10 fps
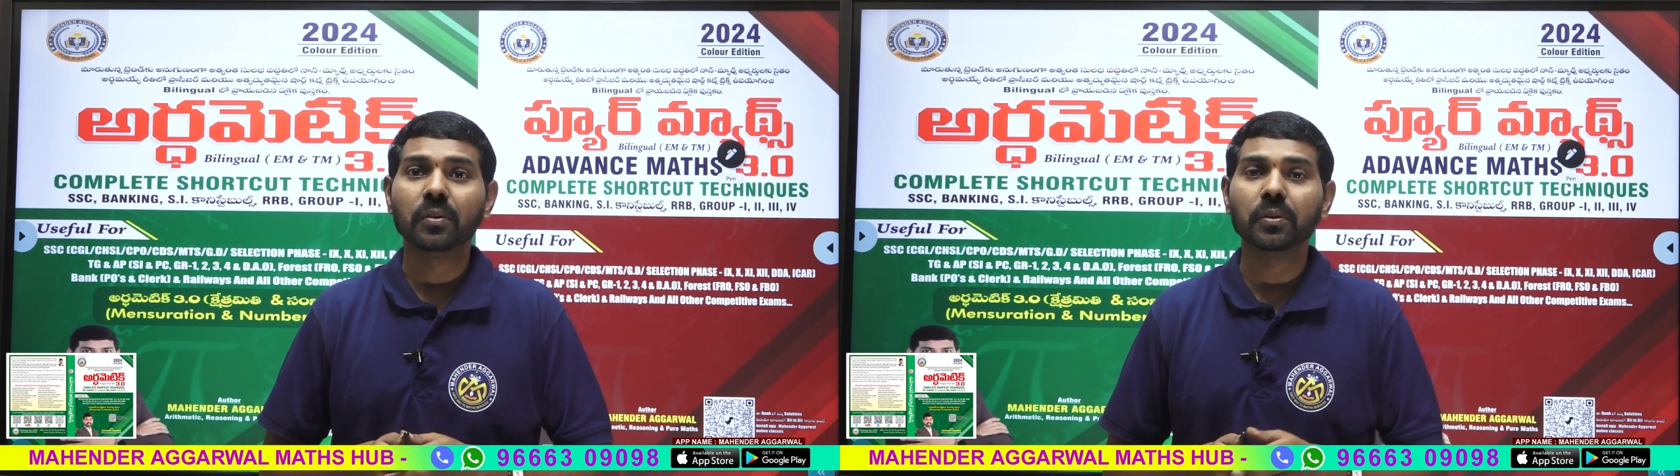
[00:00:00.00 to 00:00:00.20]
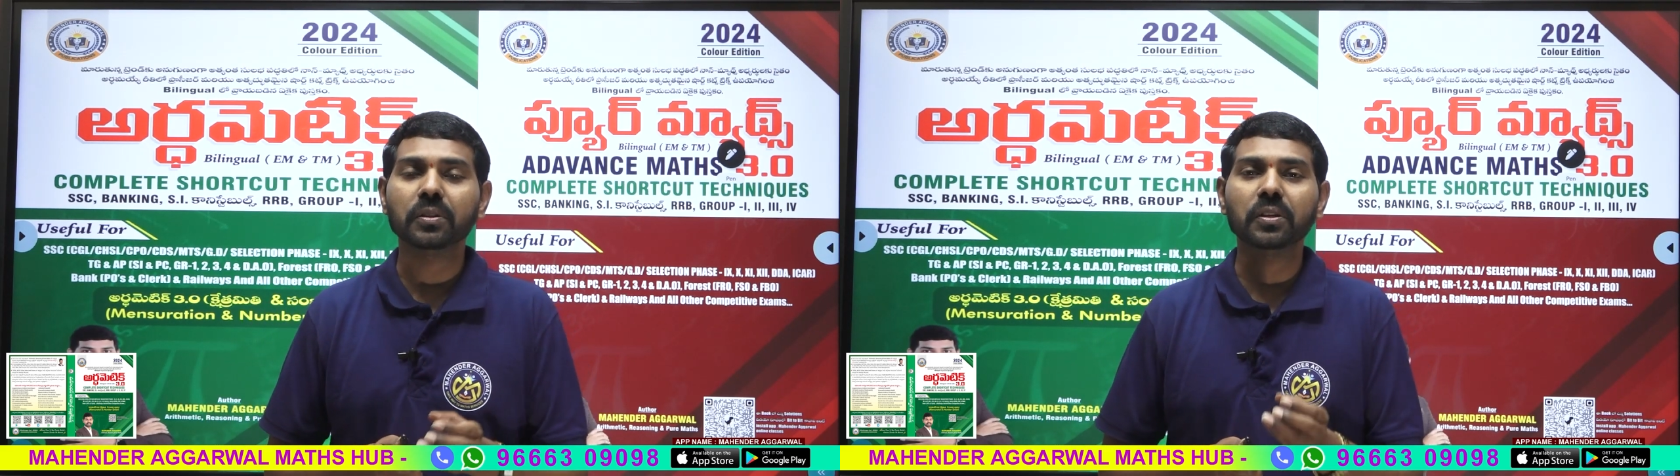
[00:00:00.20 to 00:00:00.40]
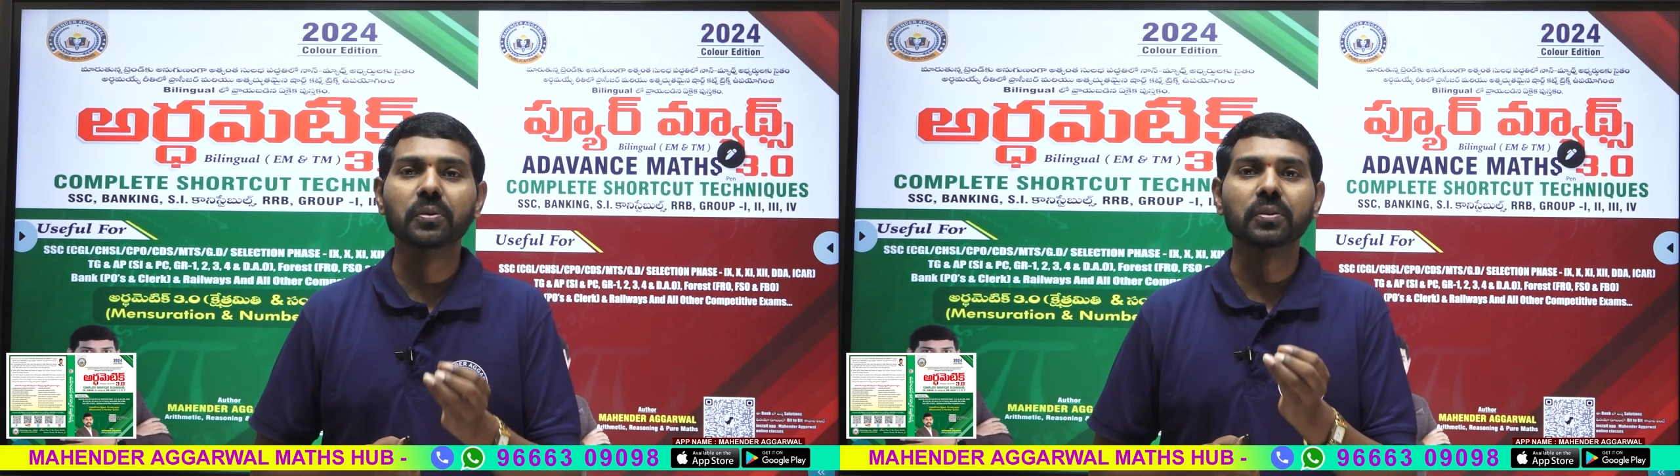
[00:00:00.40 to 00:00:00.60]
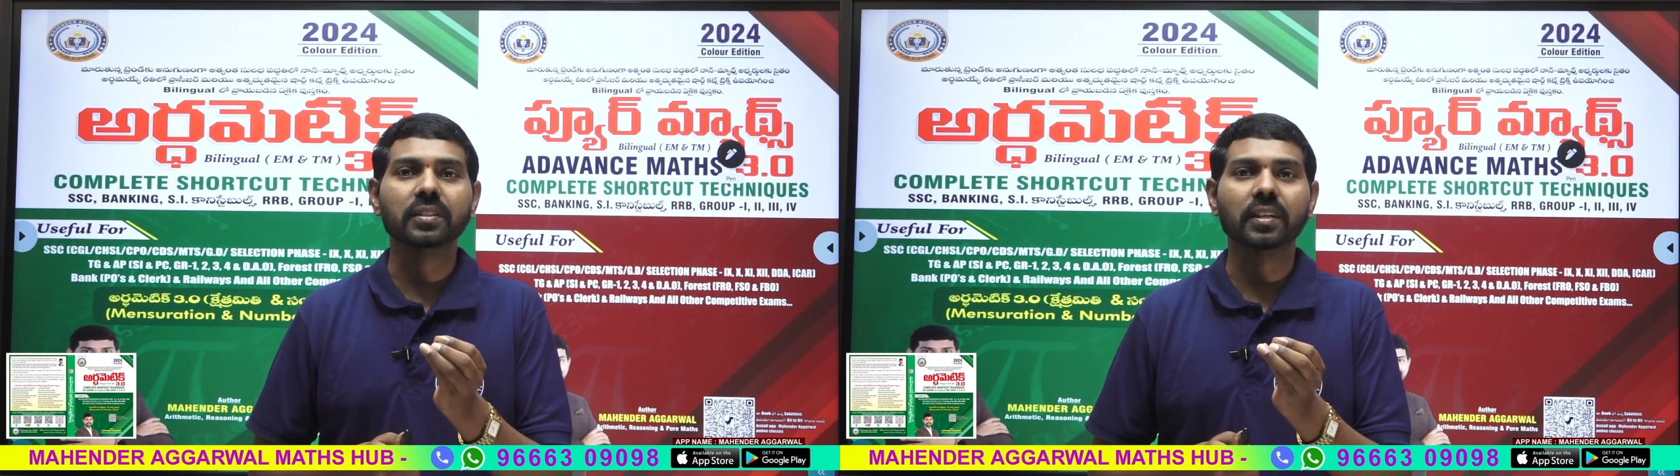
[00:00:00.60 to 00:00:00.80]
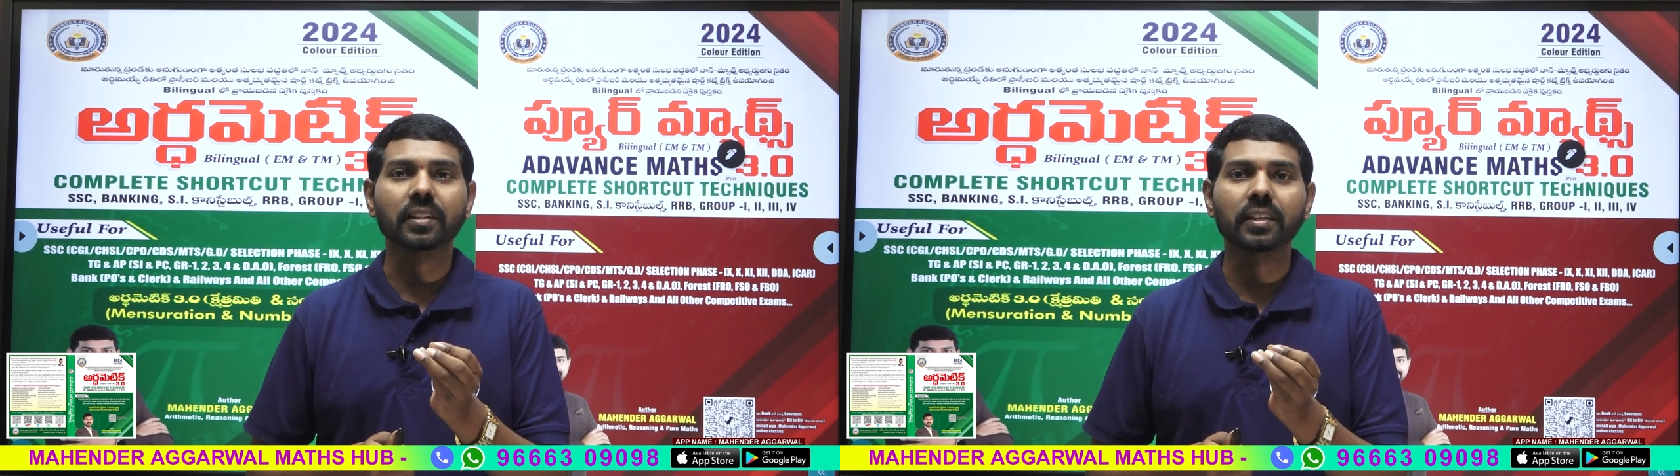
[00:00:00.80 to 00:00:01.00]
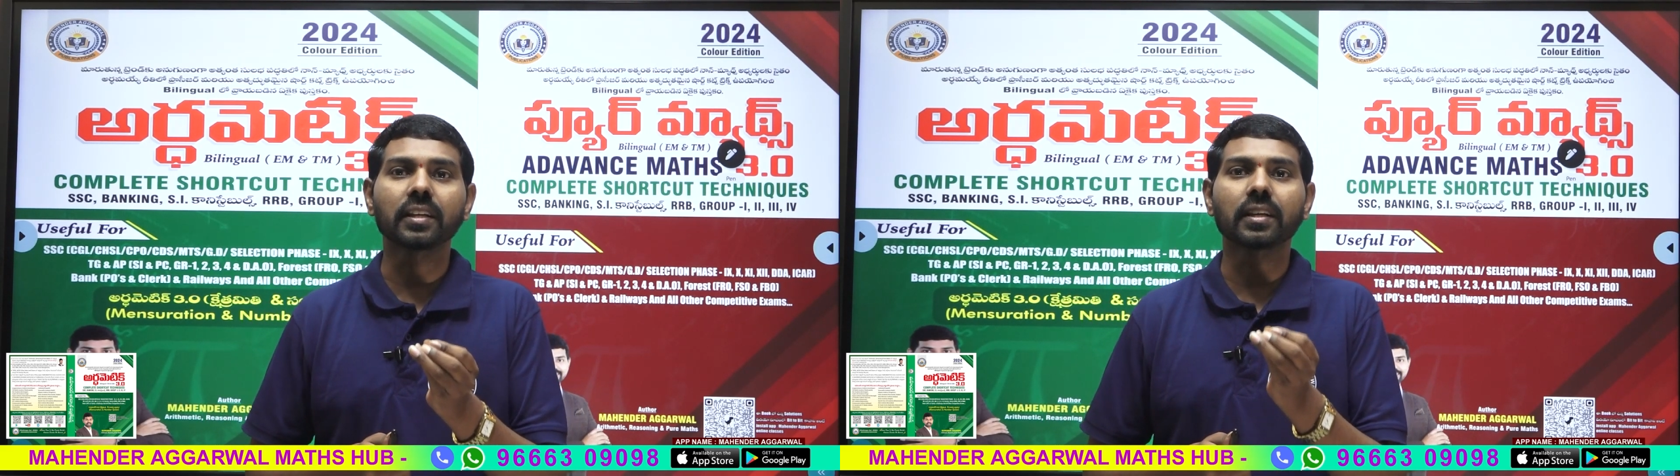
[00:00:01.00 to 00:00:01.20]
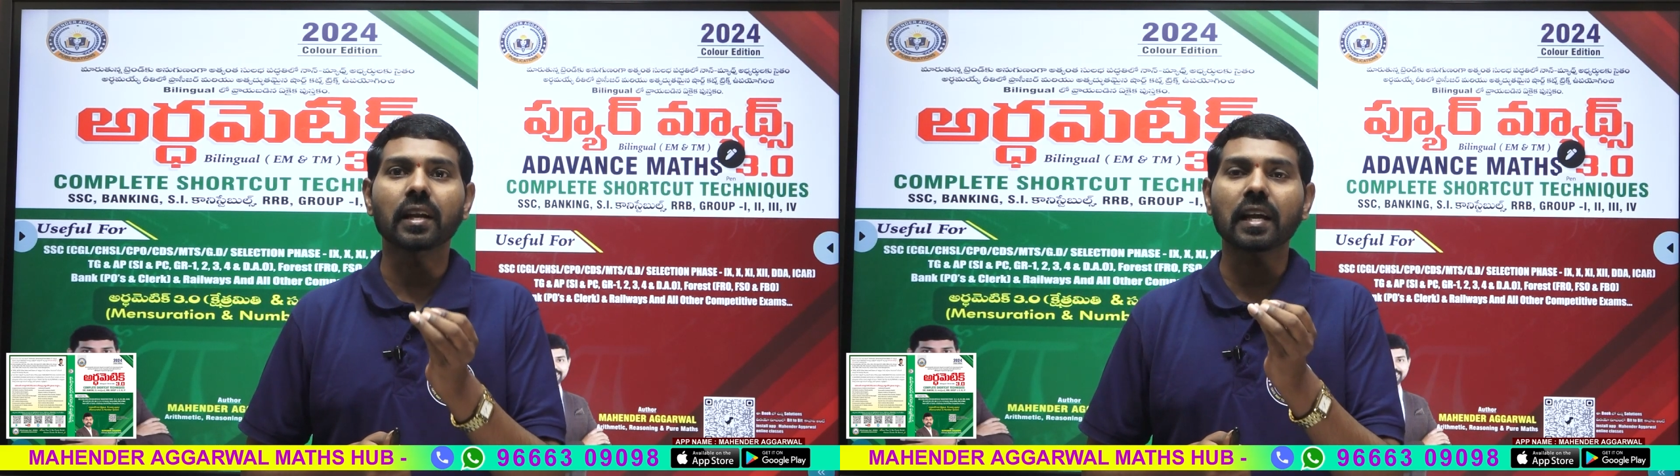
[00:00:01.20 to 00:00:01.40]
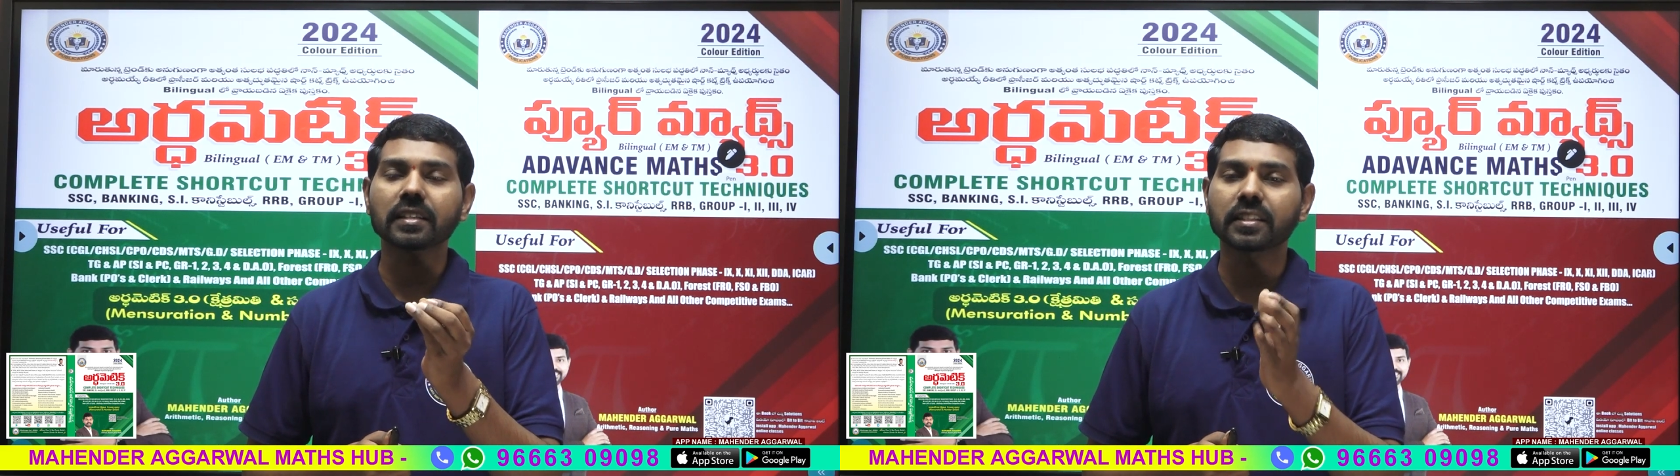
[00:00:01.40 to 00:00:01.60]
కొత్త కోర్స్ అనేది
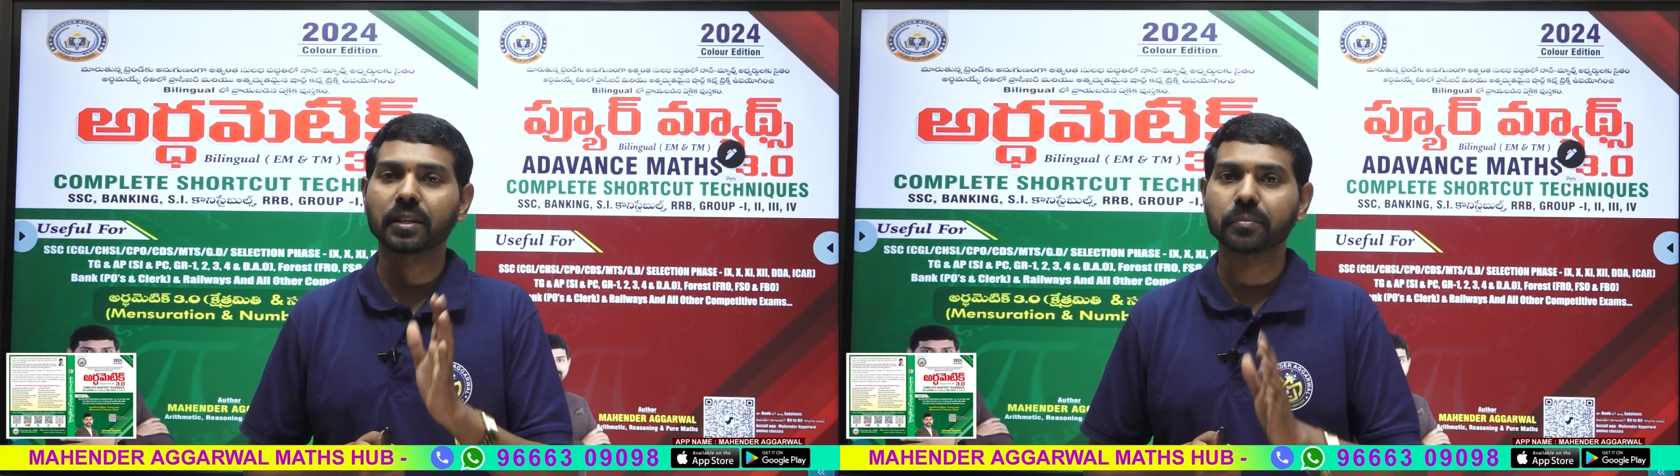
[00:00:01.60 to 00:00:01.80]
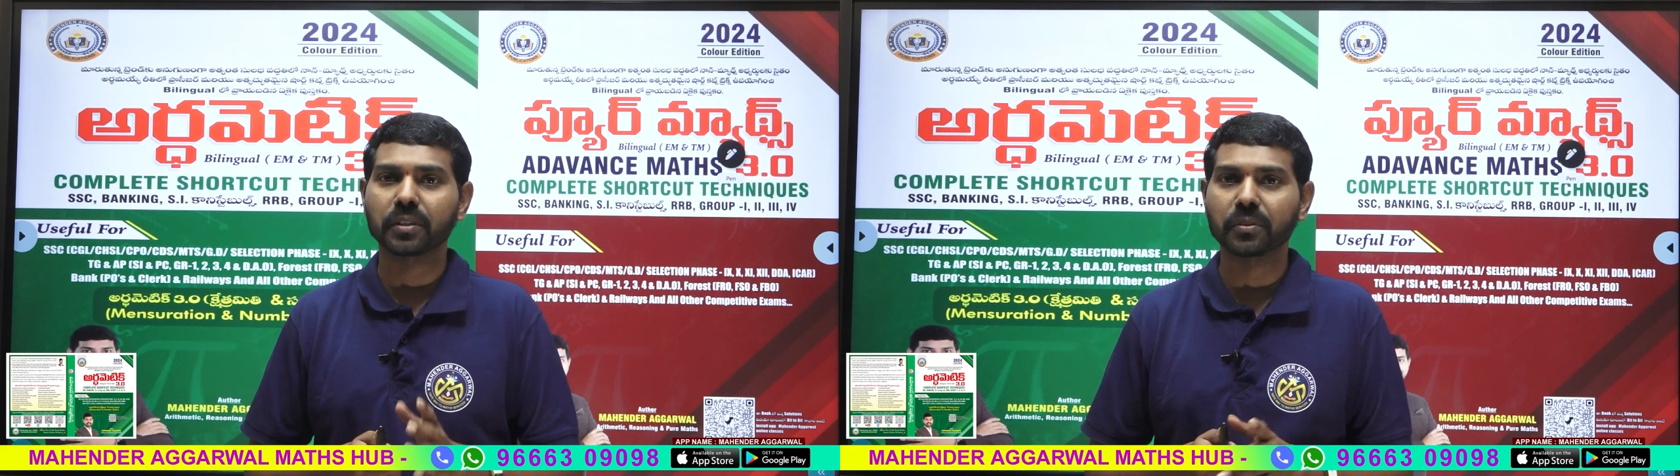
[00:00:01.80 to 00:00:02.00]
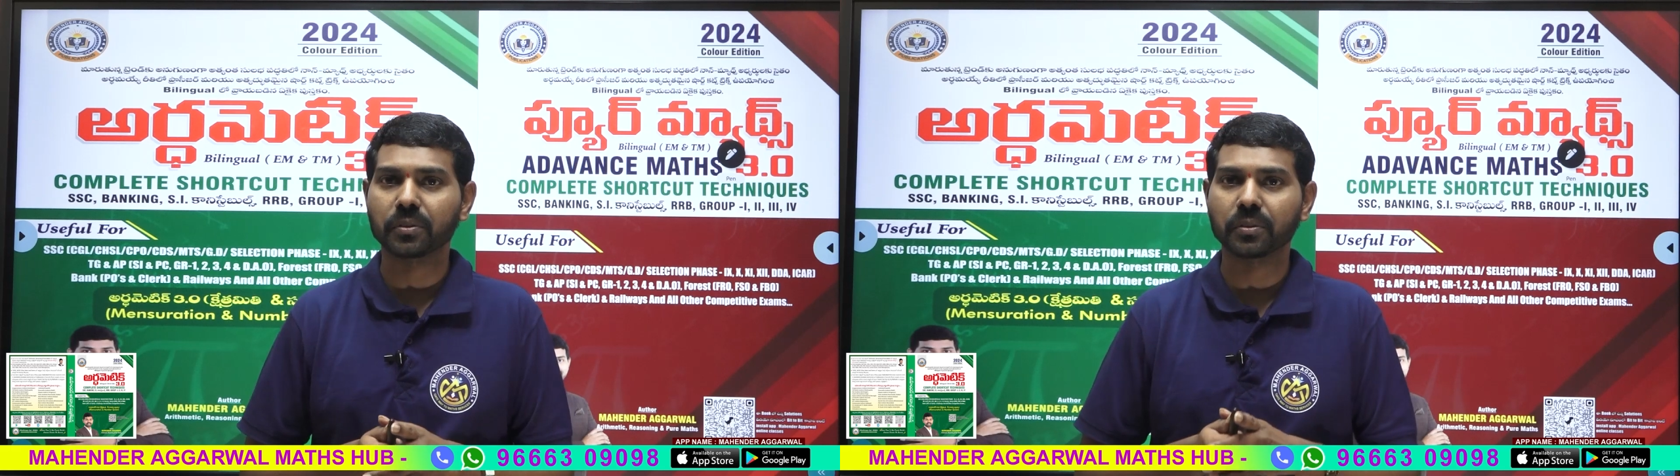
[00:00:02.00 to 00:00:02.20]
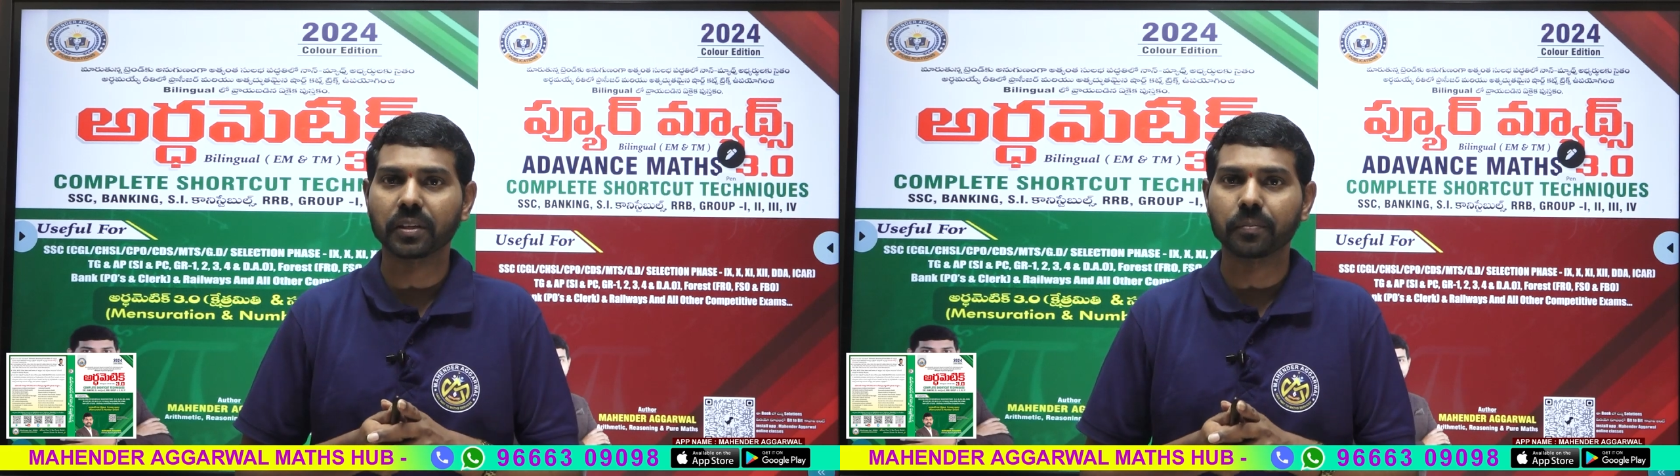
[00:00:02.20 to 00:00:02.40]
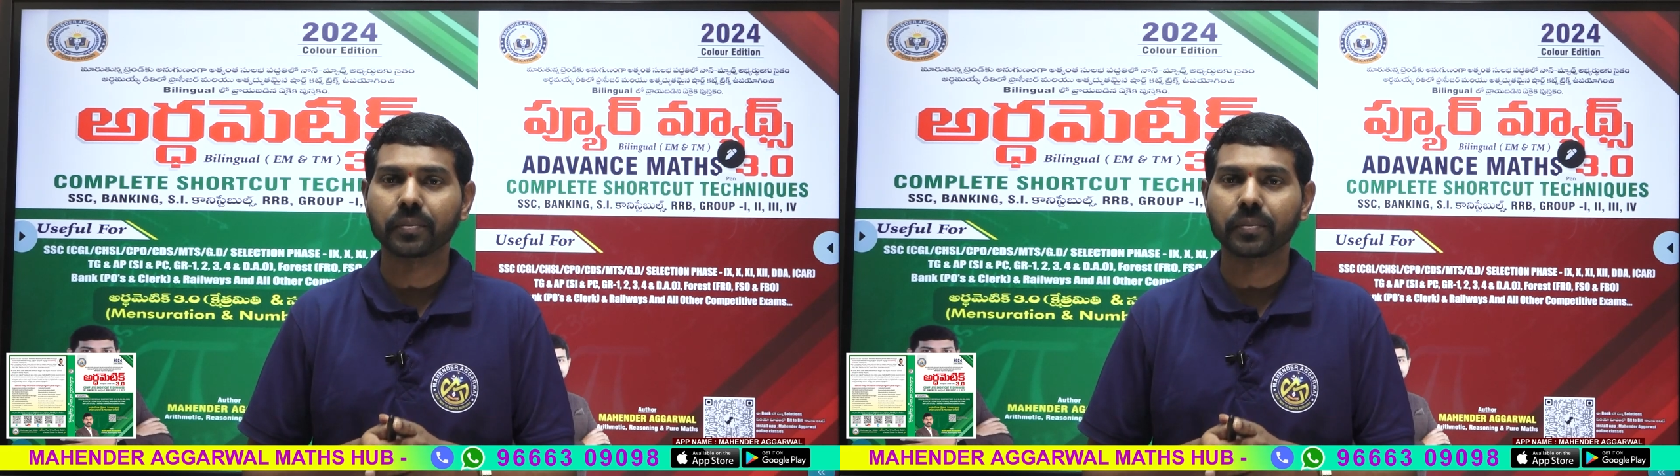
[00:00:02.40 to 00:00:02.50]
లాంచ్ చేయడం జరుగుతుంది